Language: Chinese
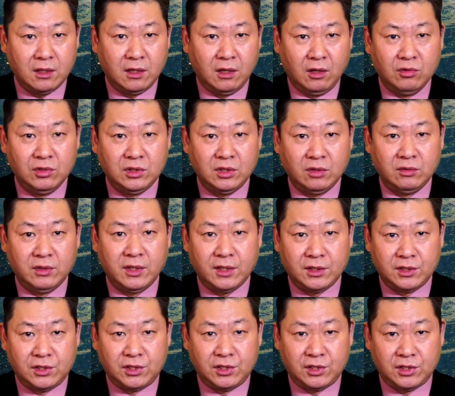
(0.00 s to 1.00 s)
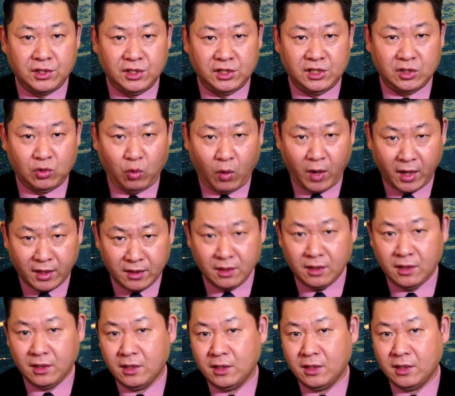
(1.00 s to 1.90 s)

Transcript: 欧洲的骑士团